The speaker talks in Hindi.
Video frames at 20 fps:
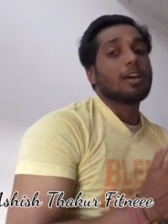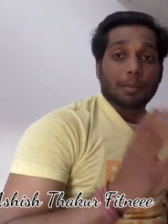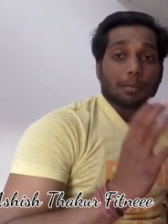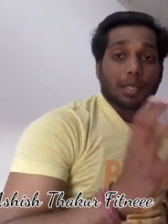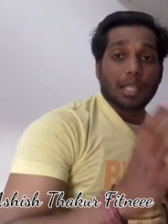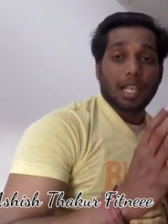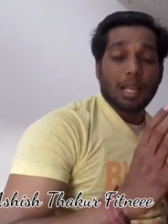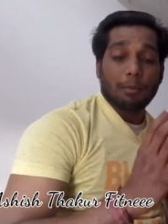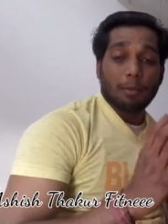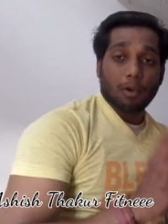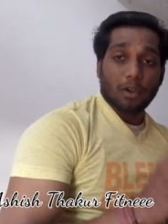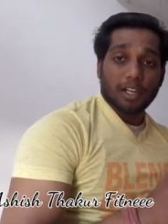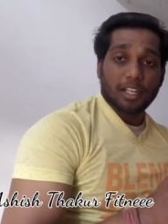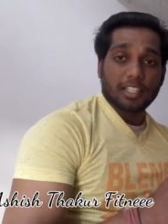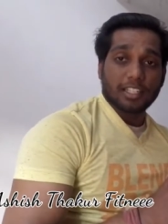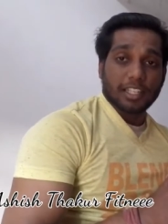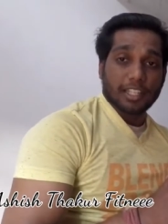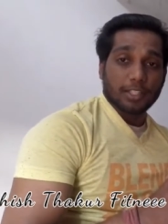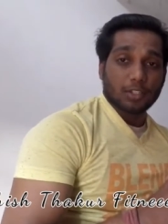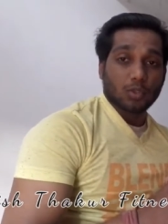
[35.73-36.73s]
थंबनेल आप
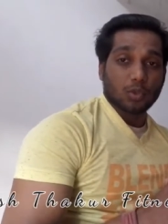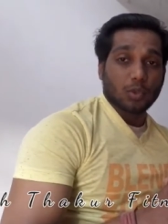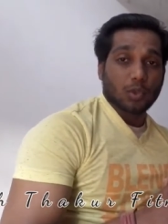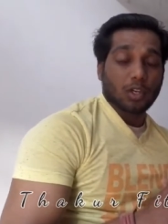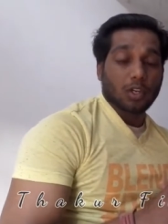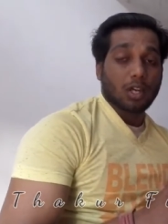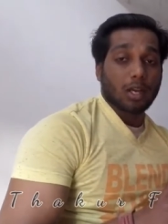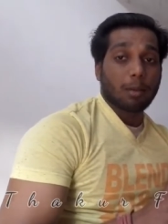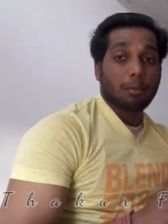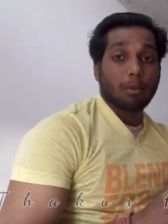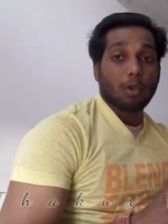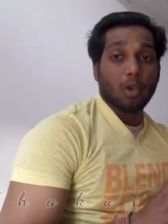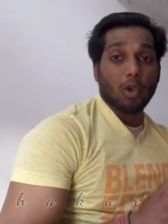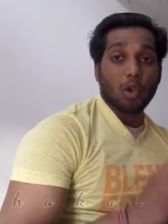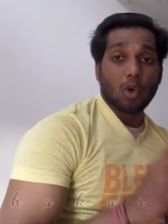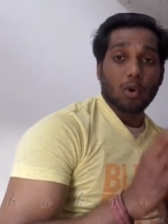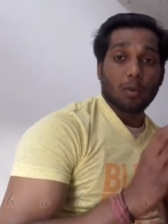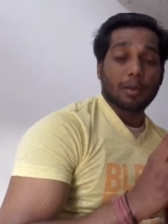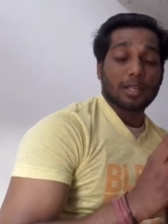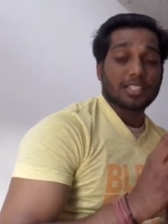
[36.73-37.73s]
ऑलरेडी देख चुके हैं हम
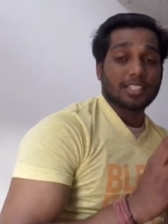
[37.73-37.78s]
लो